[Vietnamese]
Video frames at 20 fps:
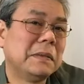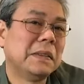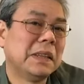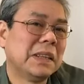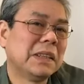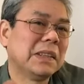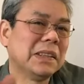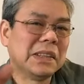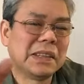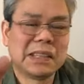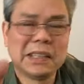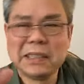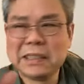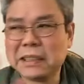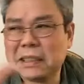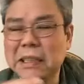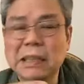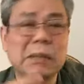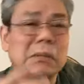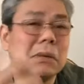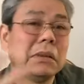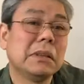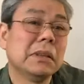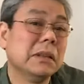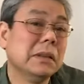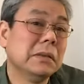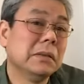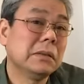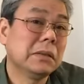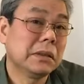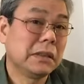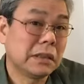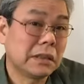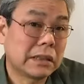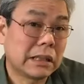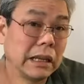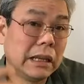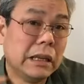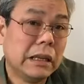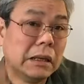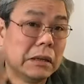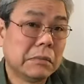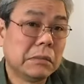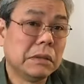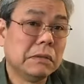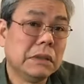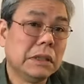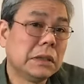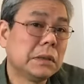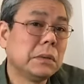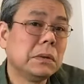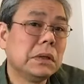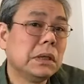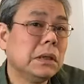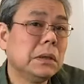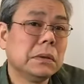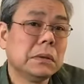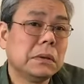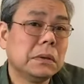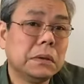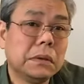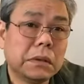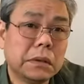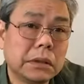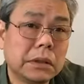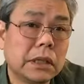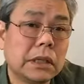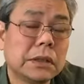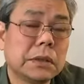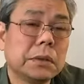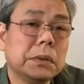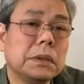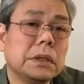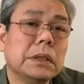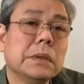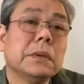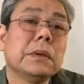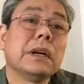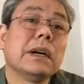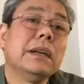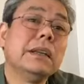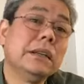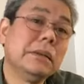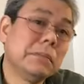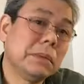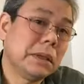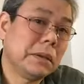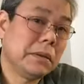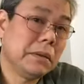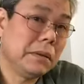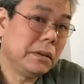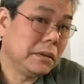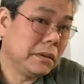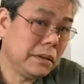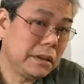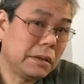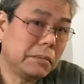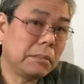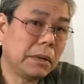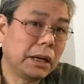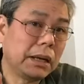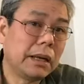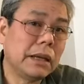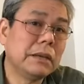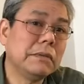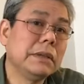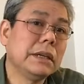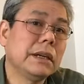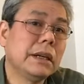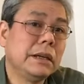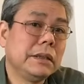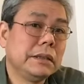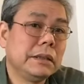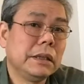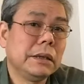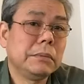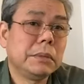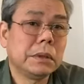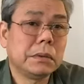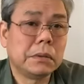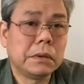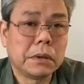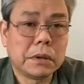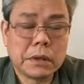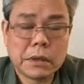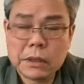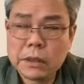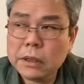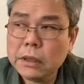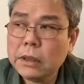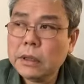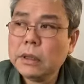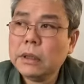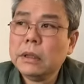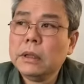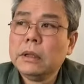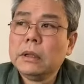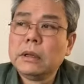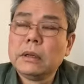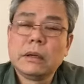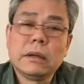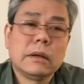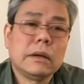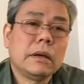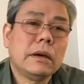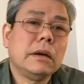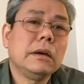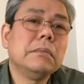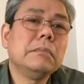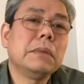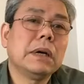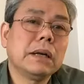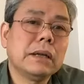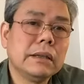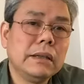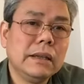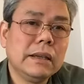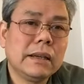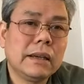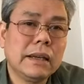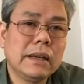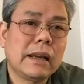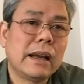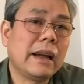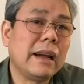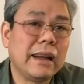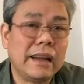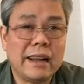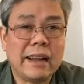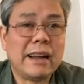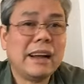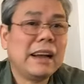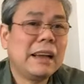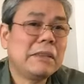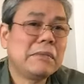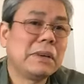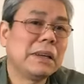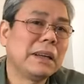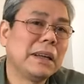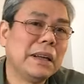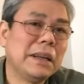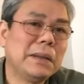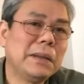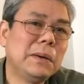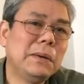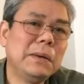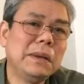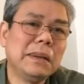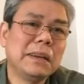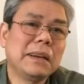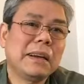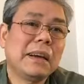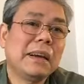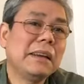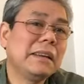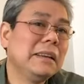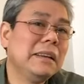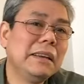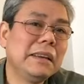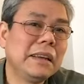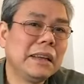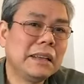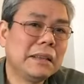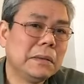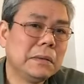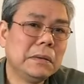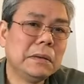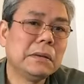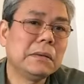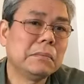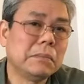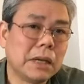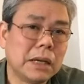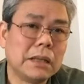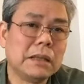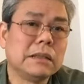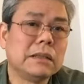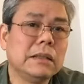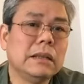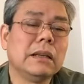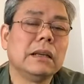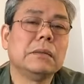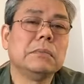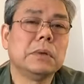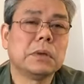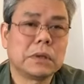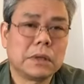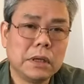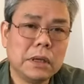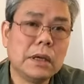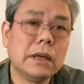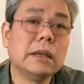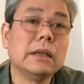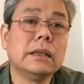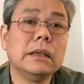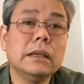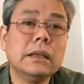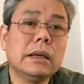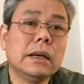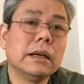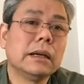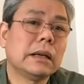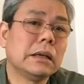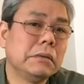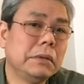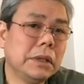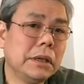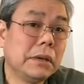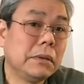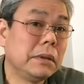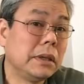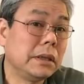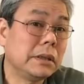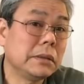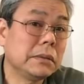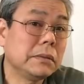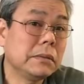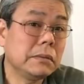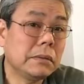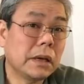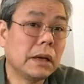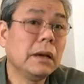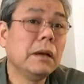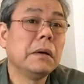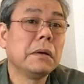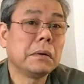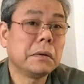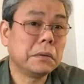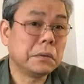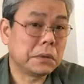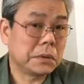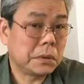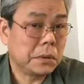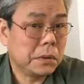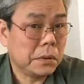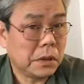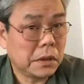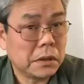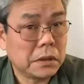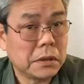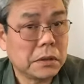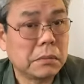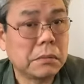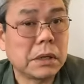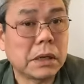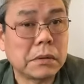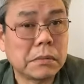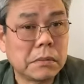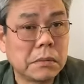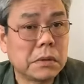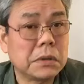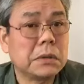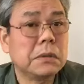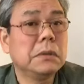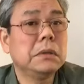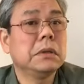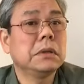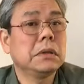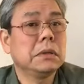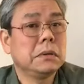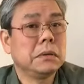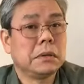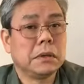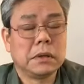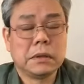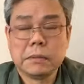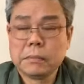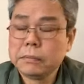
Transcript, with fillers: vâng thưa các anh chị em có thể đúng có thể sai bởi vì suy nghĩ của tôi nó chỉ là suy nghĩ của cá nhân mà tôi nhấn mạnh lại với các anh chị em điều đó Ờ, không mang cái tính cách à các anh phải nghe tôi hay các anh nên nghe tôi mà chỉ là một cái gợi ý gợi ra với nhau để cho chúng ta cùng suy luận cùng đặt một số những câu hỏi